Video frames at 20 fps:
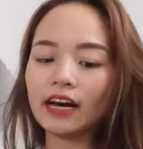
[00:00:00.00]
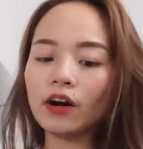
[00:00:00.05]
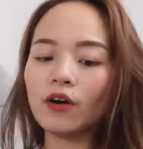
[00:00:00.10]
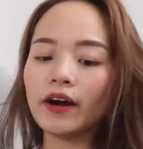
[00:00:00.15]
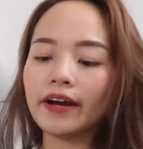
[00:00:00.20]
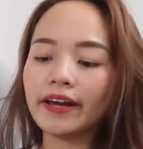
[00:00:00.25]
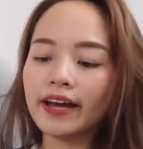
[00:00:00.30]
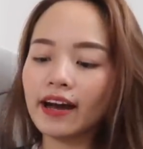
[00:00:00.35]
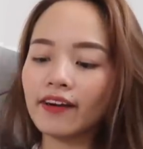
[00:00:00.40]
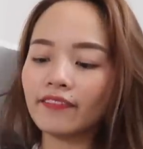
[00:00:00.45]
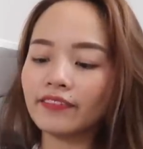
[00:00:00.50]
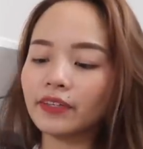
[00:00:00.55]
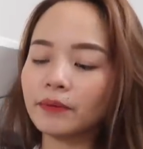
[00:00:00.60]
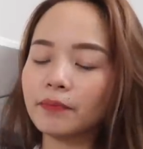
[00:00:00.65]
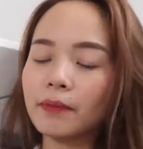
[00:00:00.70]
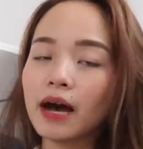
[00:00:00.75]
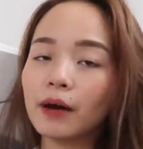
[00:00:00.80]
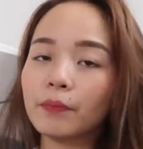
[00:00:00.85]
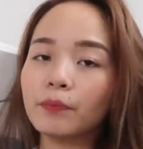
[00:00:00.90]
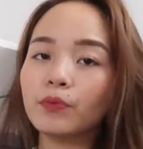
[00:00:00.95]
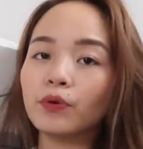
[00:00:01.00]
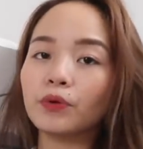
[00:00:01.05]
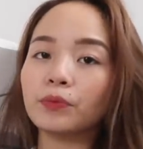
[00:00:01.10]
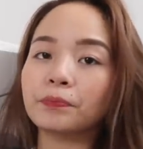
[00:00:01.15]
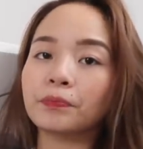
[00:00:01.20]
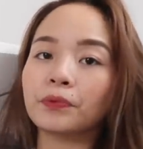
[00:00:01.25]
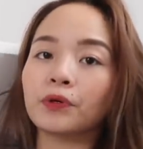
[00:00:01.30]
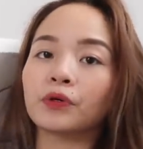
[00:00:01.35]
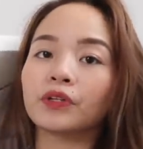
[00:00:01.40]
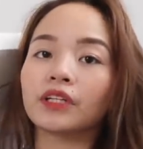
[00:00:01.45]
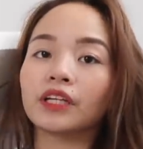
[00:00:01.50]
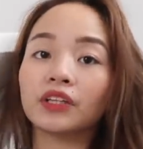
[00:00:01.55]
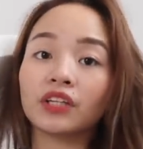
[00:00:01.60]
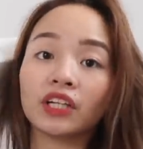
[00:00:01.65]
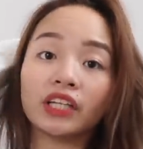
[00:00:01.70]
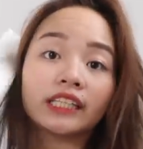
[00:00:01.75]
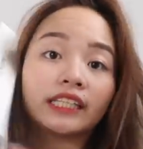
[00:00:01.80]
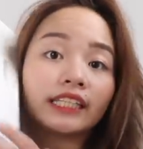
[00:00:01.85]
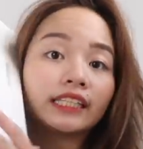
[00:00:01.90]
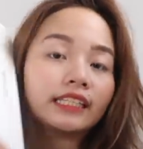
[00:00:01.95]
Now, I have the MacBook Pro na
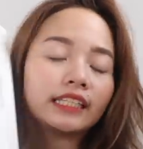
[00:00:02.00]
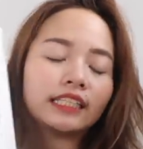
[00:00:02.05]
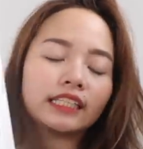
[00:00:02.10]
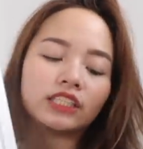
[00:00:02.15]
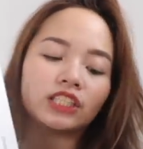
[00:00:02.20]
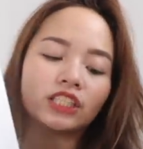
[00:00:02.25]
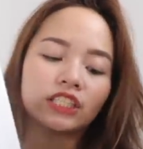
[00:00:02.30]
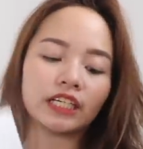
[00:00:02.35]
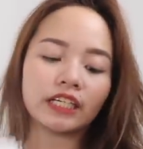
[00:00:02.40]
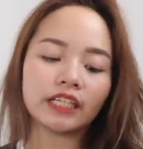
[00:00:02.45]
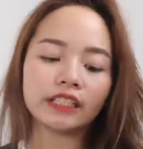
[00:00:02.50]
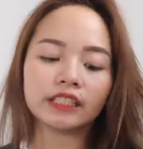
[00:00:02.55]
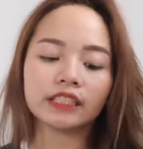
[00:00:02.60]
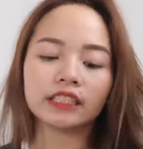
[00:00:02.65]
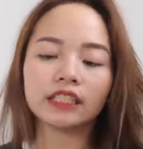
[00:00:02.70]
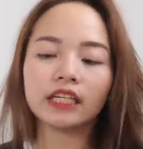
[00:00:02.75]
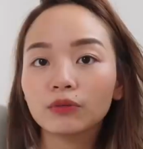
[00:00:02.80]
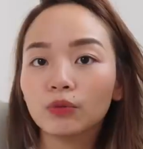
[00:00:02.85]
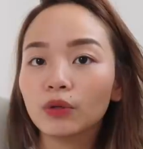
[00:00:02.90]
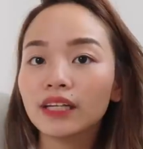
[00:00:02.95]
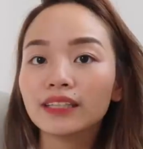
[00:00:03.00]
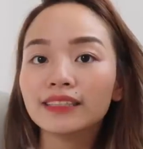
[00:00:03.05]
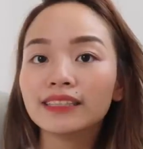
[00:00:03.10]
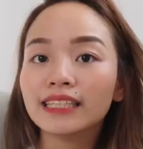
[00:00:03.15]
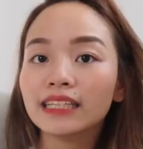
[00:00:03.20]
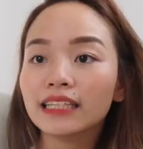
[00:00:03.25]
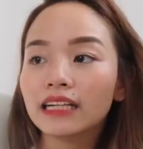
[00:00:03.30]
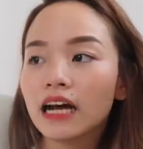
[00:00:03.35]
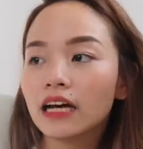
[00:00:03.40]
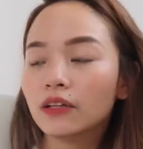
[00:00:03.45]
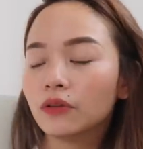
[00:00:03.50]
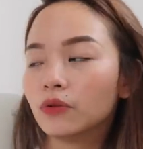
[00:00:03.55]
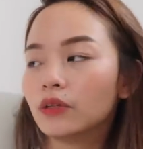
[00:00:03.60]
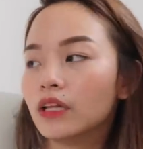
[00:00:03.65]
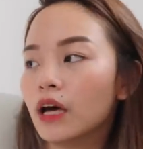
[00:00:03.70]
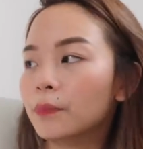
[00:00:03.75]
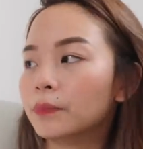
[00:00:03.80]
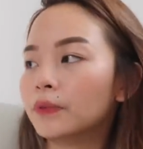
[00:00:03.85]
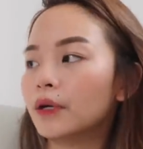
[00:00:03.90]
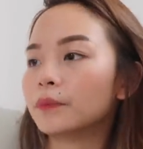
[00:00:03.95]
13 inches. Walang sira
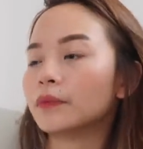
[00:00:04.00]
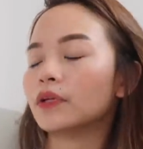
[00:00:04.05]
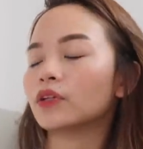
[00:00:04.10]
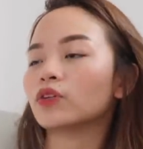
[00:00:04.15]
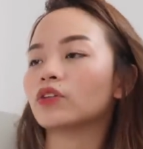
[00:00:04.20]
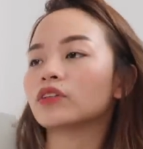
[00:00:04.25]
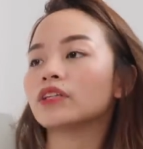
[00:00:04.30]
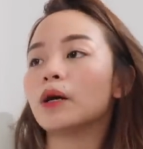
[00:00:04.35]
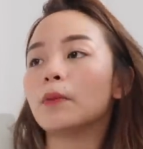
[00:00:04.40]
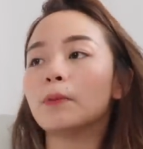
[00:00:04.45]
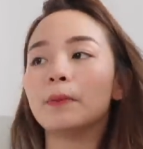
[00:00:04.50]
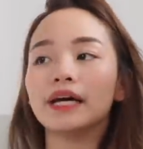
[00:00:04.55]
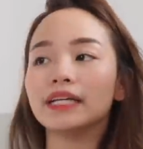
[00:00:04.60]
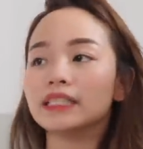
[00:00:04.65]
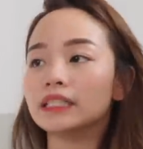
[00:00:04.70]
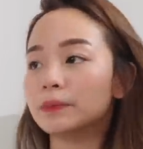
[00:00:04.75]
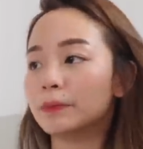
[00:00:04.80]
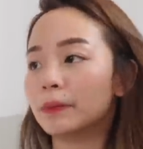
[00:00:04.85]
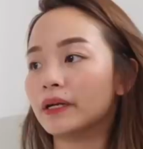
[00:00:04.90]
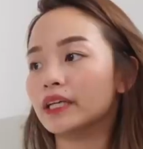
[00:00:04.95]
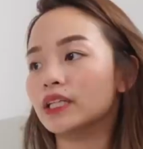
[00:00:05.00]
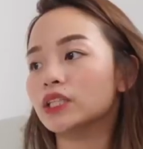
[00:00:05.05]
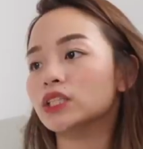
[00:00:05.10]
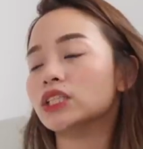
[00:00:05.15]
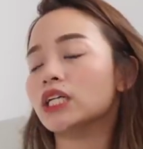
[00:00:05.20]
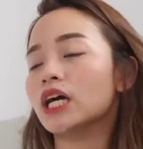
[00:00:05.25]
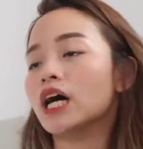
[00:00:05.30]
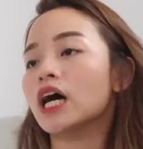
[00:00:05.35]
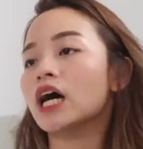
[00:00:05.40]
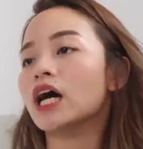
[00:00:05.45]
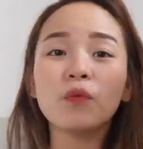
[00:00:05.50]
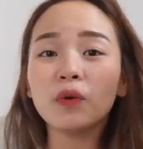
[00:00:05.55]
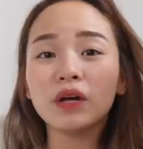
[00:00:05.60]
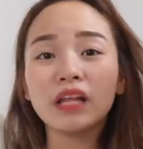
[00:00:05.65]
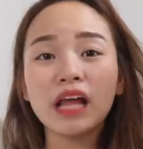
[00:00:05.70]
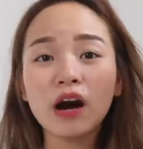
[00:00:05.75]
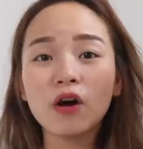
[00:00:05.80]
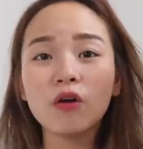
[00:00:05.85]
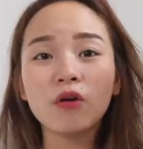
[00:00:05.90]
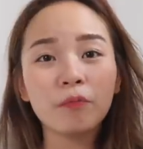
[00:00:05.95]
tong laptop na to. The best pa rin siya. Kung
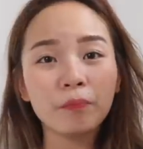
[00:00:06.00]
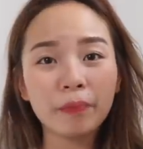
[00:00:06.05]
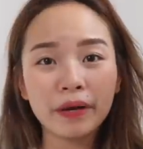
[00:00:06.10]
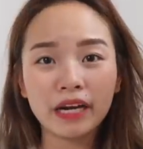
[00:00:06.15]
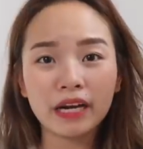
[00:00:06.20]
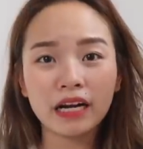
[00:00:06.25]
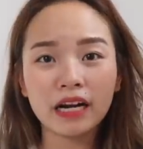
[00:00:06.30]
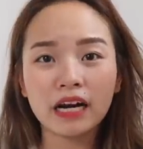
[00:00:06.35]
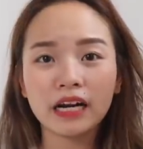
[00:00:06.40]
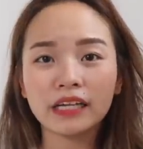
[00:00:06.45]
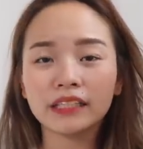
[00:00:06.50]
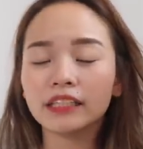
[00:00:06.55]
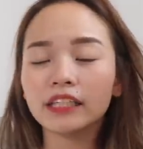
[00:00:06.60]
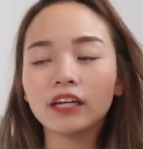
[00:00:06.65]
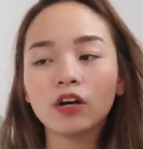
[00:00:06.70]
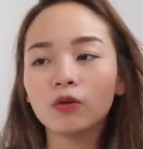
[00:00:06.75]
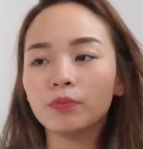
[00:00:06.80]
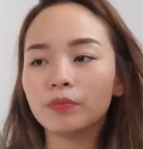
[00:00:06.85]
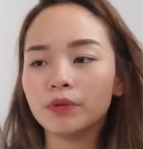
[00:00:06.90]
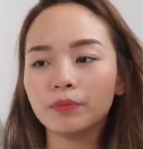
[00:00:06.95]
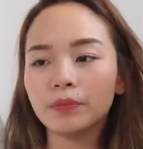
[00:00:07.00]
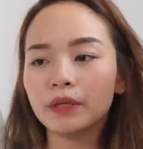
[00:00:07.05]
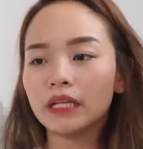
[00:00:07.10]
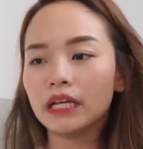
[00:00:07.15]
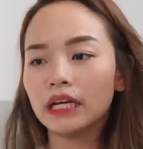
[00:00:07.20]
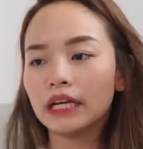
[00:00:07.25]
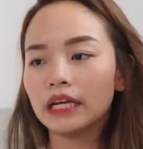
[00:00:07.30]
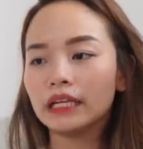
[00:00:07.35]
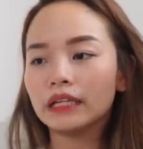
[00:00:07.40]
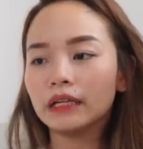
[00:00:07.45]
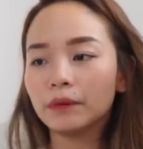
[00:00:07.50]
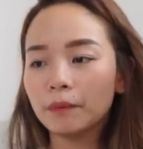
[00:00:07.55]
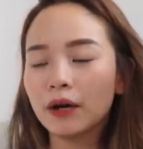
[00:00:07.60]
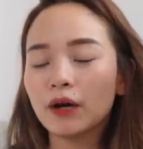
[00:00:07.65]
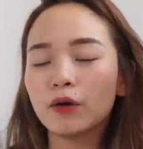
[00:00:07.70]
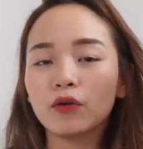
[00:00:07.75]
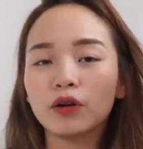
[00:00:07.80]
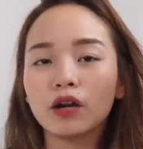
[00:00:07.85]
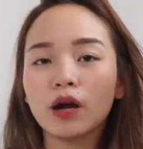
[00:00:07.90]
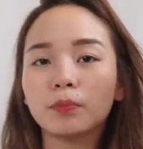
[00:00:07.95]
wala akong pera, hindi ako bibili ng
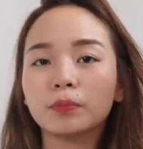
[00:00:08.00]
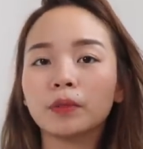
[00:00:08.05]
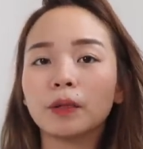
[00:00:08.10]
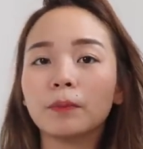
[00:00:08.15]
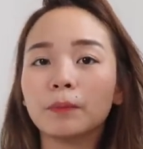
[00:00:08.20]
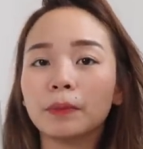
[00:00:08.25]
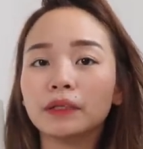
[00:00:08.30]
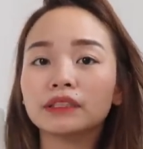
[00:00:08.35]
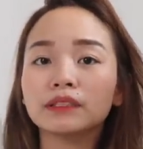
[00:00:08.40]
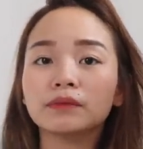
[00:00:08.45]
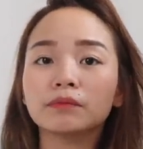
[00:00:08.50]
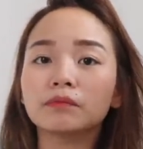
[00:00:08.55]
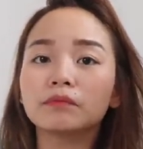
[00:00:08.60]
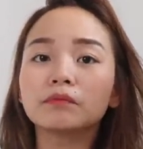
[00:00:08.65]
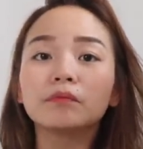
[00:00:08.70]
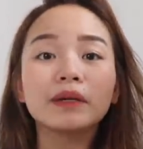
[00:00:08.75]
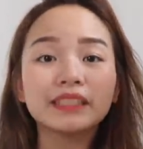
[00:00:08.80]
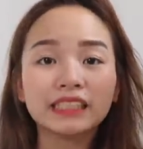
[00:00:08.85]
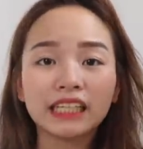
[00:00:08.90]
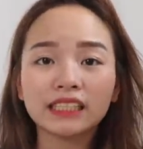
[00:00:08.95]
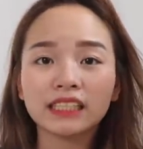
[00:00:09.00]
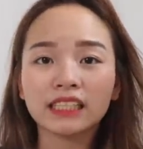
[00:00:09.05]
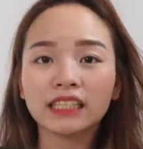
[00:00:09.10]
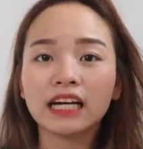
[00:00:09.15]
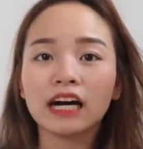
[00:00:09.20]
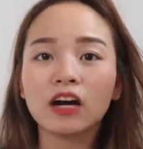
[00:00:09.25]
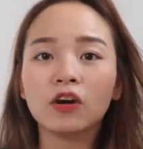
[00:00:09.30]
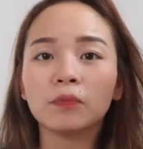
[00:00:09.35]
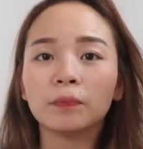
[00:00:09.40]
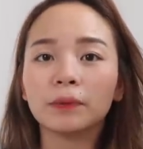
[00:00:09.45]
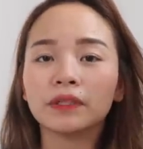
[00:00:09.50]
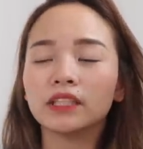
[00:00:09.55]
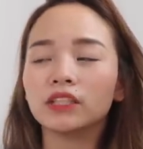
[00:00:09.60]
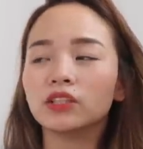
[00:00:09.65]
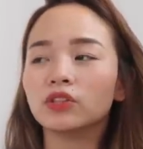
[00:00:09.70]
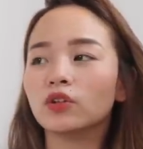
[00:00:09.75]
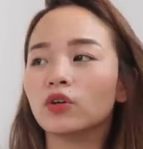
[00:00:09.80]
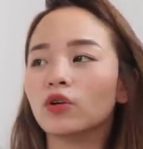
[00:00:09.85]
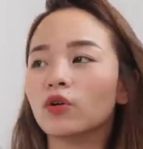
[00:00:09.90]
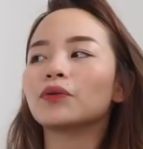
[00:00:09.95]
bagong laptop pag matsatsaga ko pa
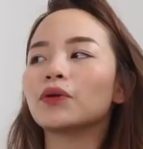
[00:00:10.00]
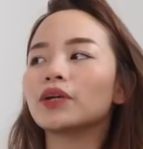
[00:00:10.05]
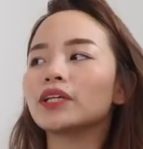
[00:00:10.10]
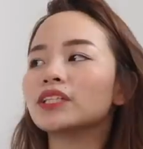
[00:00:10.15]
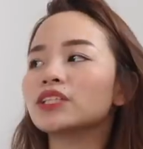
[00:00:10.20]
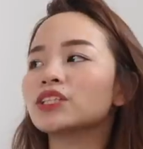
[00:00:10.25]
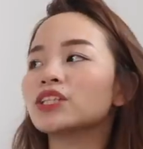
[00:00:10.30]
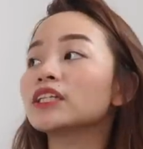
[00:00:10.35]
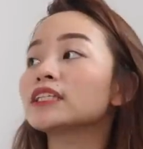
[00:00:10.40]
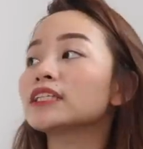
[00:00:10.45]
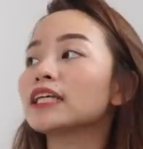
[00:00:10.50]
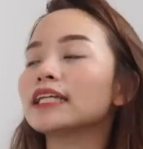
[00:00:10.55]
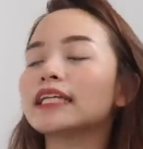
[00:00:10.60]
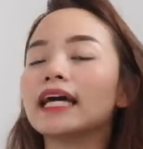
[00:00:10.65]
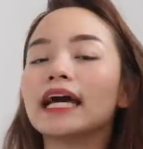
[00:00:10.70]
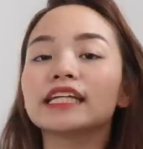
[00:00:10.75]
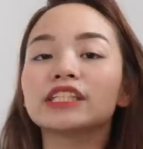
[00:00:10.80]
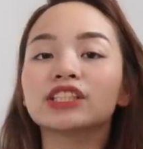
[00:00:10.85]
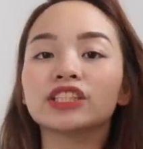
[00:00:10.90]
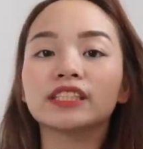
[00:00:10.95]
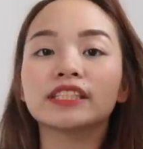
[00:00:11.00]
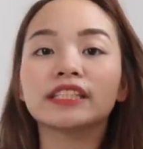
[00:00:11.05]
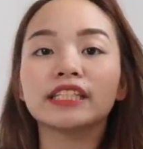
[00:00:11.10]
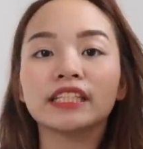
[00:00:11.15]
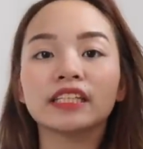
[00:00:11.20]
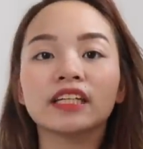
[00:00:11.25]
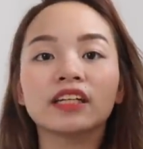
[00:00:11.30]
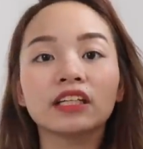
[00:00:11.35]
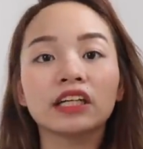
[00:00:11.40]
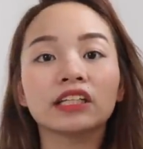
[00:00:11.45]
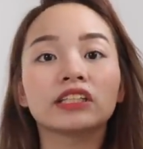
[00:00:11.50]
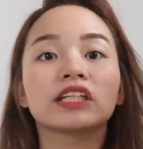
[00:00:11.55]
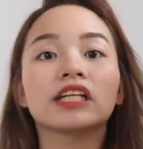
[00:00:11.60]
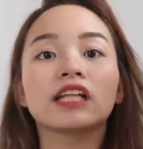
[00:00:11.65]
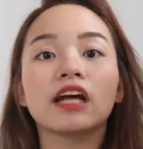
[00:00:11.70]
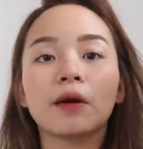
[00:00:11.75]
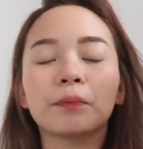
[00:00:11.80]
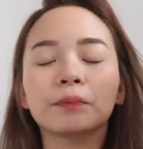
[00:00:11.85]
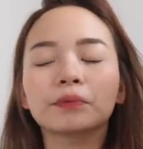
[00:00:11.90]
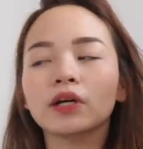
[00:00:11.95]
din to. it's just that I just need
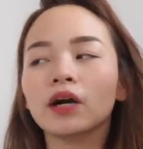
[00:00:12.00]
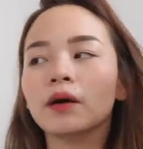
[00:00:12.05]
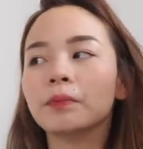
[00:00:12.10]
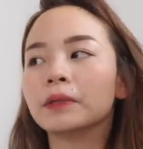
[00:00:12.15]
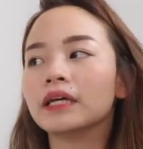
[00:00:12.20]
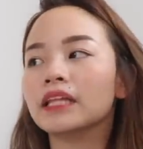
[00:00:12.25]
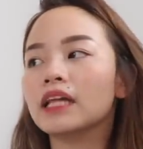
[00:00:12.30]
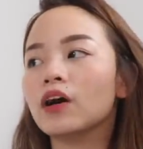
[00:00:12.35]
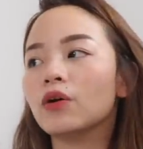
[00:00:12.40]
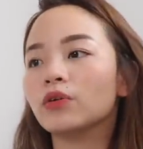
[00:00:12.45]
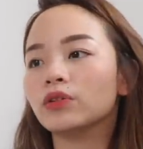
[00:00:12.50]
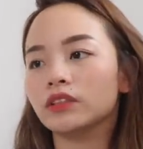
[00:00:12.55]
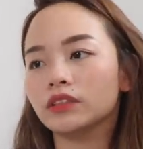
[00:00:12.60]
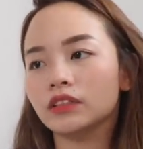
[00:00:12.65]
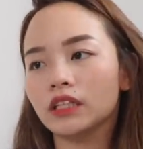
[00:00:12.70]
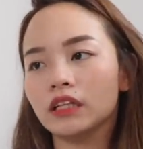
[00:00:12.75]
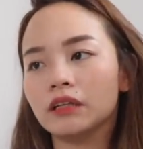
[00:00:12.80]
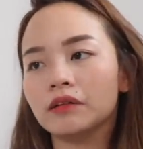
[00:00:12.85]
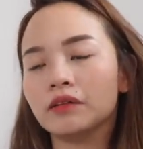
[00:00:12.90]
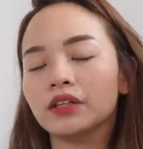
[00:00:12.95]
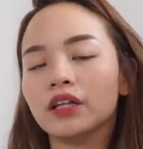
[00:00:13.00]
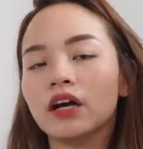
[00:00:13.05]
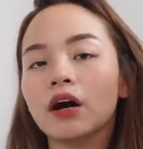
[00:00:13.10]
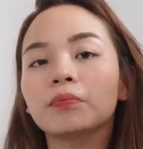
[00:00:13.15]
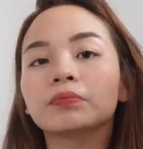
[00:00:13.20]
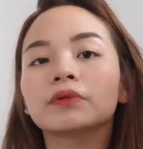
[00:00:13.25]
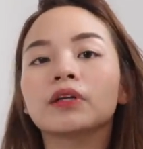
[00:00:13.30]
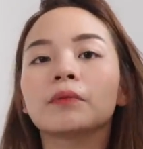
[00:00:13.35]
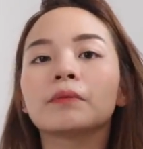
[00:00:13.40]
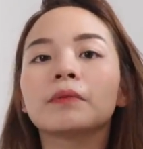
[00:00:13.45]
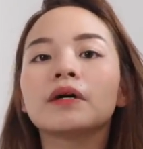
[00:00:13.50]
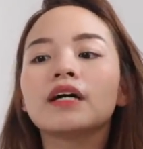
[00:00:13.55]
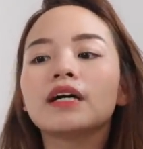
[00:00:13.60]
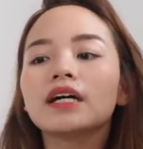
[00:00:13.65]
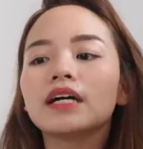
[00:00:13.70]
another laptop. Kailangan ko ng dalawang laptop.